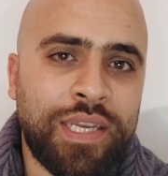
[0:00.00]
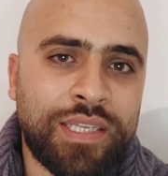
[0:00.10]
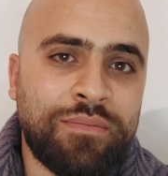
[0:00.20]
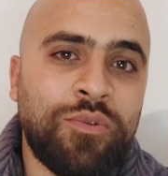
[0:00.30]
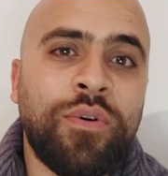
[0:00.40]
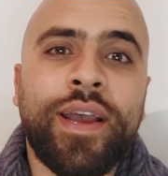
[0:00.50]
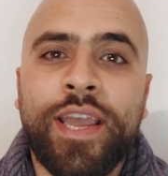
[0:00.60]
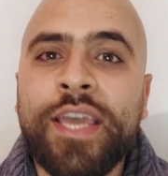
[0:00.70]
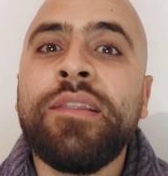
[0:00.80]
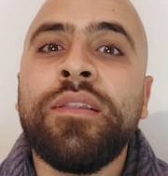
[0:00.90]
اسمه
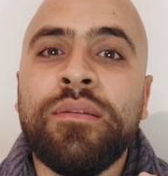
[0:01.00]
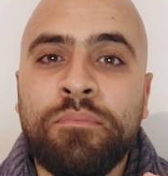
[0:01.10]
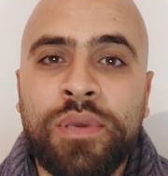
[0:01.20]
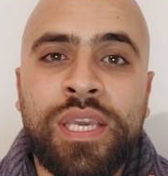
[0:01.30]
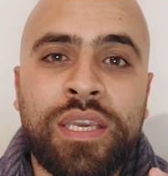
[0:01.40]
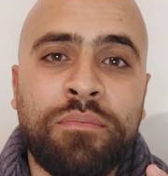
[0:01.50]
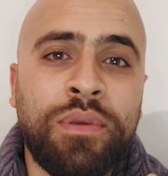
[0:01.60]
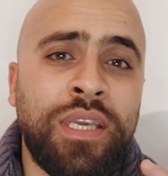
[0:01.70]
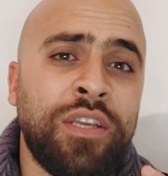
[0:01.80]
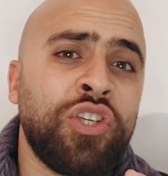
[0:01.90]

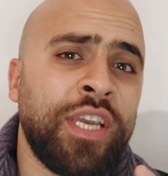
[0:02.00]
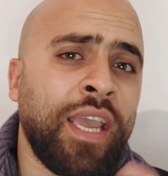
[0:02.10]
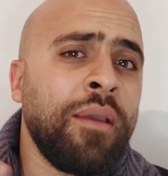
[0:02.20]
NBBJ